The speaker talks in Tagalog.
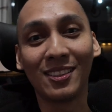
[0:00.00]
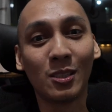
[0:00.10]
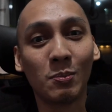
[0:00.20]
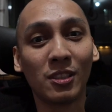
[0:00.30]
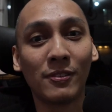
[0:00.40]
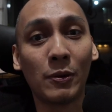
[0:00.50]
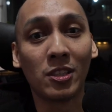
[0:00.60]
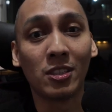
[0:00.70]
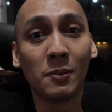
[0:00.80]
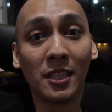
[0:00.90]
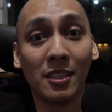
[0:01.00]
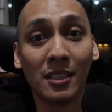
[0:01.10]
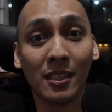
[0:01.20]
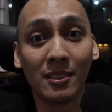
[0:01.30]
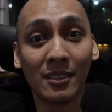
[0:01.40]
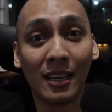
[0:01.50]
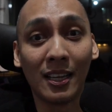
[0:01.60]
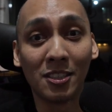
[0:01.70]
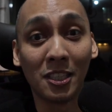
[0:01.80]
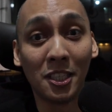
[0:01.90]
in terms of our experiences
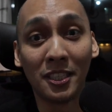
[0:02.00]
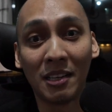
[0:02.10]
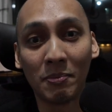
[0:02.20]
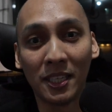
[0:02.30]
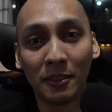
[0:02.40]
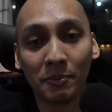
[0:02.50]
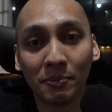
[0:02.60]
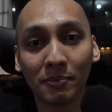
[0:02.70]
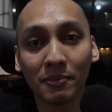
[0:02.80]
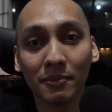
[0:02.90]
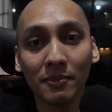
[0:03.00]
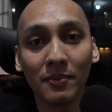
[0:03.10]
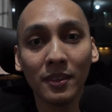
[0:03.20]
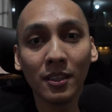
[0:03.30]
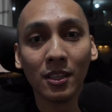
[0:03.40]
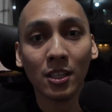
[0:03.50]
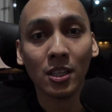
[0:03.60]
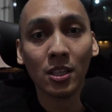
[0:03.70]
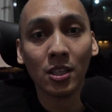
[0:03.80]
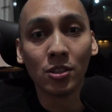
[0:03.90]
na shinare namin.
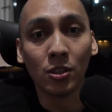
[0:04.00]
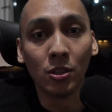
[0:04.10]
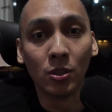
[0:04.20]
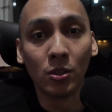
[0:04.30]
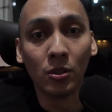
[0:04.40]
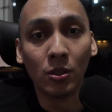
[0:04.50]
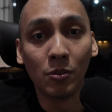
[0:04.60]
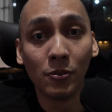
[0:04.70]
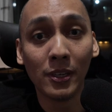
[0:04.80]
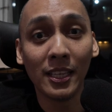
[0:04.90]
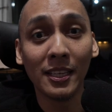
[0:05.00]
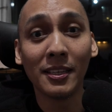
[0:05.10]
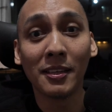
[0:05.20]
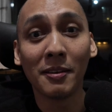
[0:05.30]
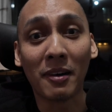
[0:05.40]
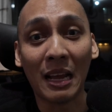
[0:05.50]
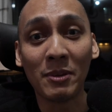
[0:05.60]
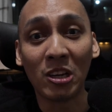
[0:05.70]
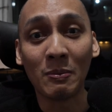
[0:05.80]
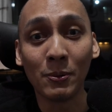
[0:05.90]
So, hopefully,
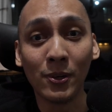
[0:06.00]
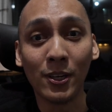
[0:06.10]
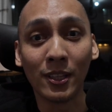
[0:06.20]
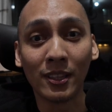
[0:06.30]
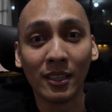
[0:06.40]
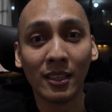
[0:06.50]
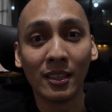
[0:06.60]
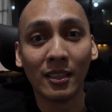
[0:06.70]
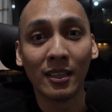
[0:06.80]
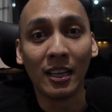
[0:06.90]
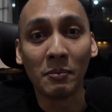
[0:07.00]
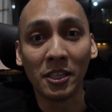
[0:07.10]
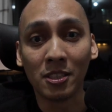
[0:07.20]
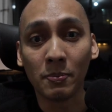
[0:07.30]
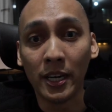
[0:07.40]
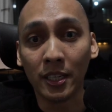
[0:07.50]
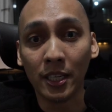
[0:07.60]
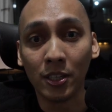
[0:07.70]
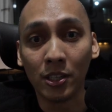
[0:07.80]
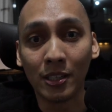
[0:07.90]
marami kayong mapulot at ma-inspire
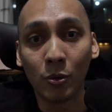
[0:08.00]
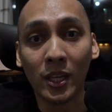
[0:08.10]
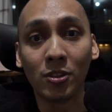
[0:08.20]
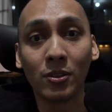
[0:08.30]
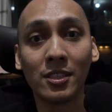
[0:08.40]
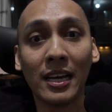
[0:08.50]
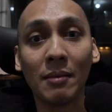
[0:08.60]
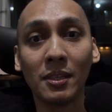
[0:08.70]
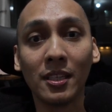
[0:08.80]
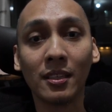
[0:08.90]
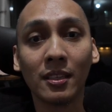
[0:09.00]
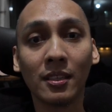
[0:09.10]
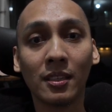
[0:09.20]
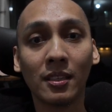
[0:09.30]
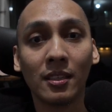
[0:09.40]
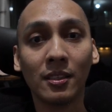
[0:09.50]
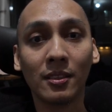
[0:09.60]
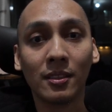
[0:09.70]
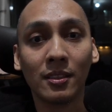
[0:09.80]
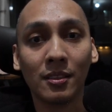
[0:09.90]
kayo sa kwento ni Jamie,
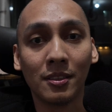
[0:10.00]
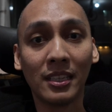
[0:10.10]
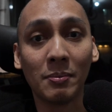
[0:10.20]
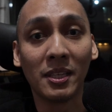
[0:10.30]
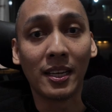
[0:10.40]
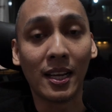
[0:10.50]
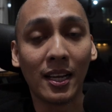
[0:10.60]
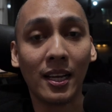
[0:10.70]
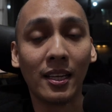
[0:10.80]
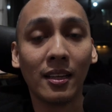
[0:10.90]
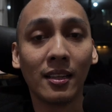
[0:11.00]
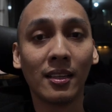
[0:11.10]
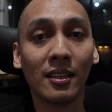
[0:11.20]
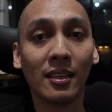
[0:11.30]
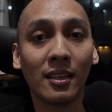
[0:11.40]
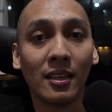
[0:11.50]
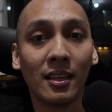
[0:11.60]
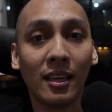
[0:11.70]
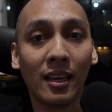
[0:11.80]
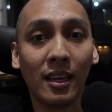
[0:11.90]
no? si Jamie Karangan.
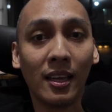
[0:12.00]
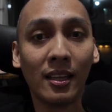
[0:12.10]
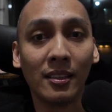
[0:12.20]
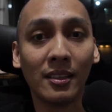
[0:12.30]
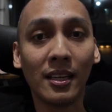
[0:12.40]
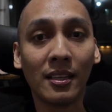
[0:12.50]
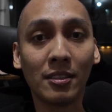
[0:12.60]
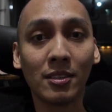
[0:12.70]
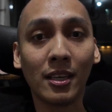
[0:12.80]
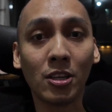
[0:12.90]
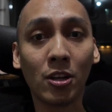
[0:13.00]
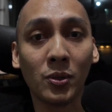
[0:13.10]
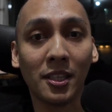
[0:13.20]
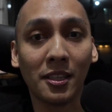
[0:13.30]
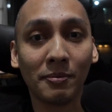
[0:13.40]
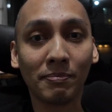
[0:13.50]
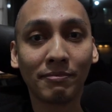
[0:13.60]
And yeah, let's get on with it.